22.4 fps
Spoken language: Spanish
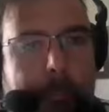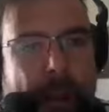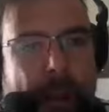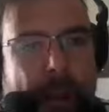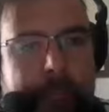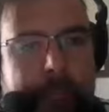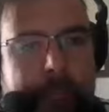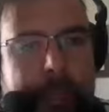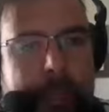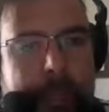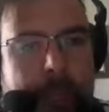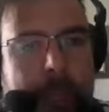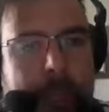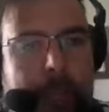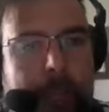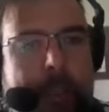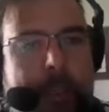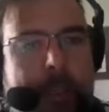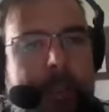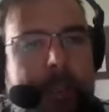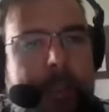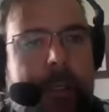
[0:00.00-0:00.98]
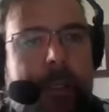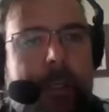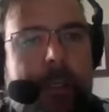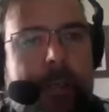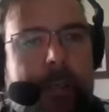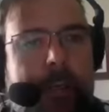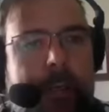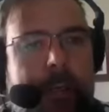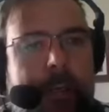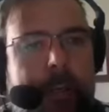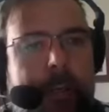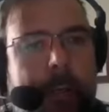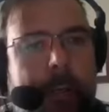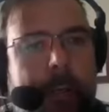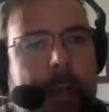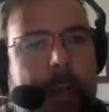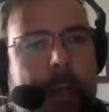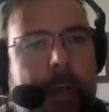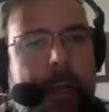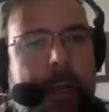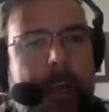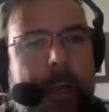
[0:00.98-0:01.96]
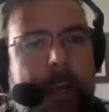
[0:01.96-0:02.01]
vivo que tiene
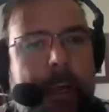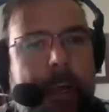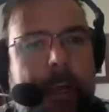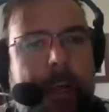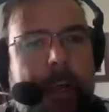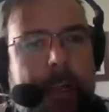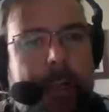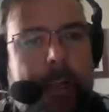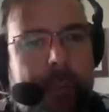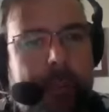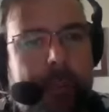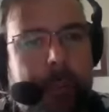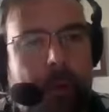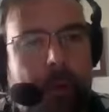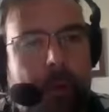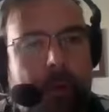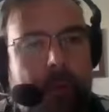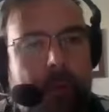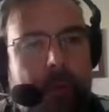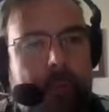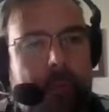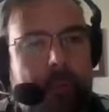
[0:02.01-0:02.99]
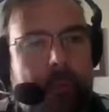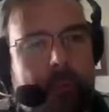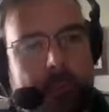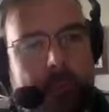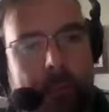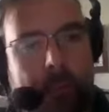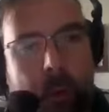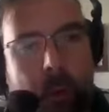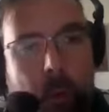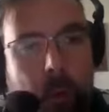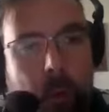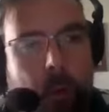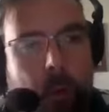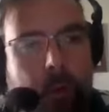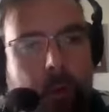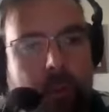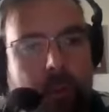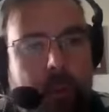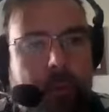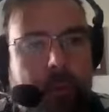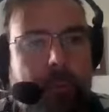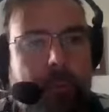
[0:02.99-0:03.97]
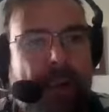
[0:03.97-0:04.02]
el equipo con juego mucho
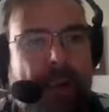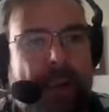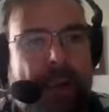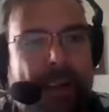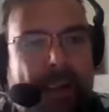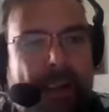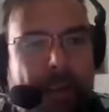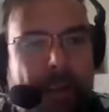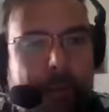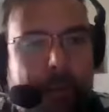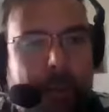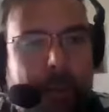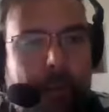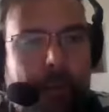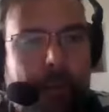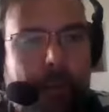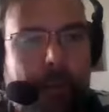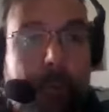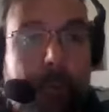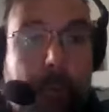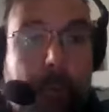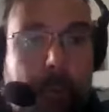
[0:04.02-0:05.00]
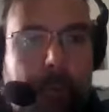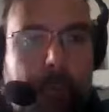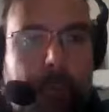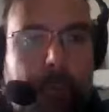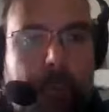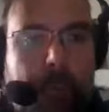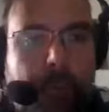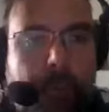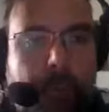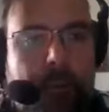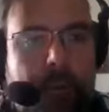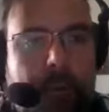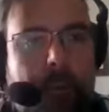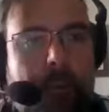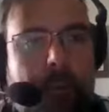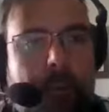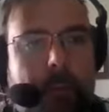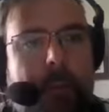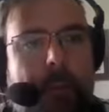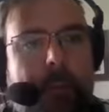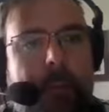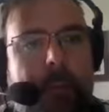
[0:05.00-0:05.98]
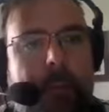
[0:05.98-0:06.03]
más rápido, por lo menos eso parece
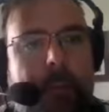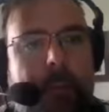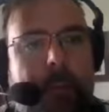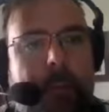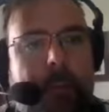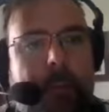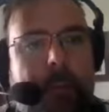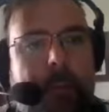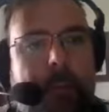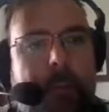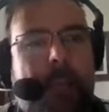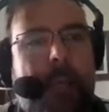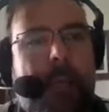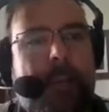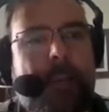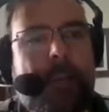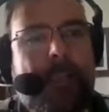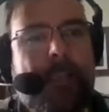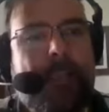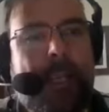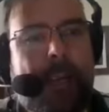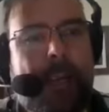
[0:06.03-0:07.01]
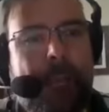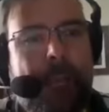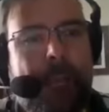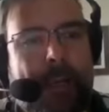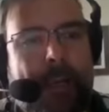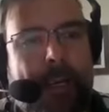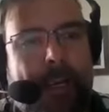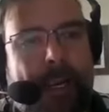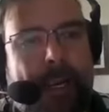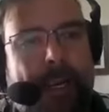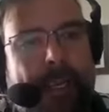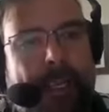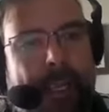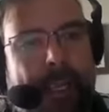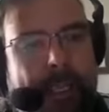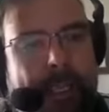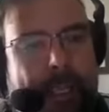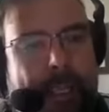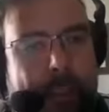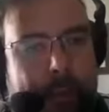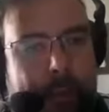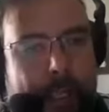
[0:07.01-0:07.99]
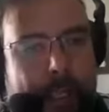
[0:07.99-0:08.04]
desde, desde la barrera. ¿Te,
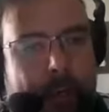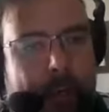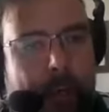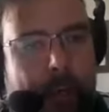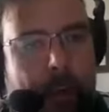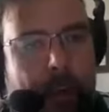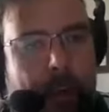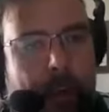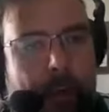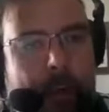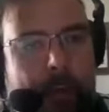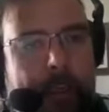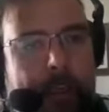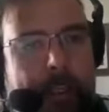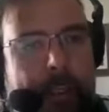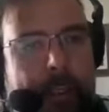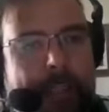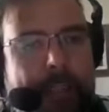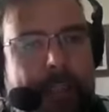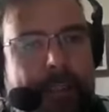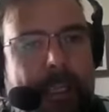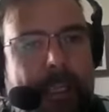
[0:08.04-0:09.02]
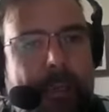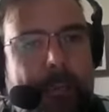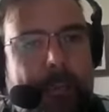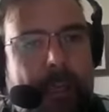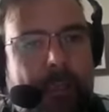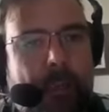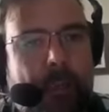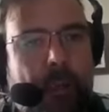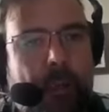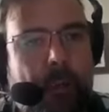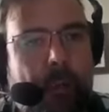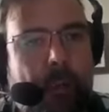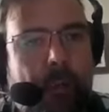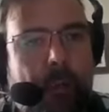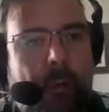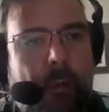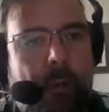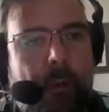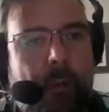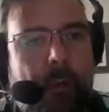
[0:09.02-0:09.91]
viene mejor? ¿Estás ahí más cómodo?